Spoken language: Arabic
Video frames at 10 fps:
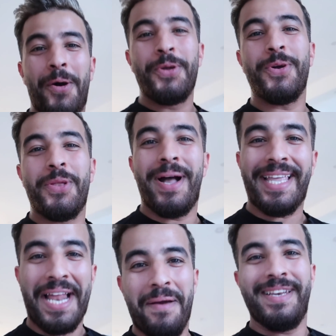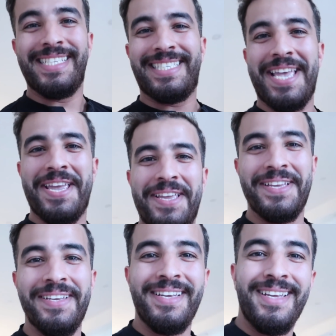هوريكم دلوقتي انا عامل ازاي
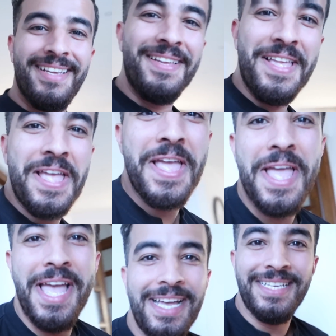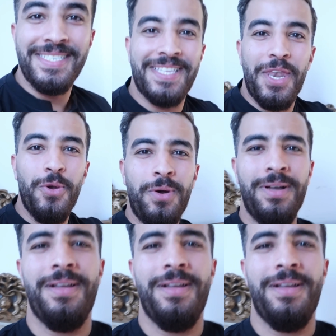استنوا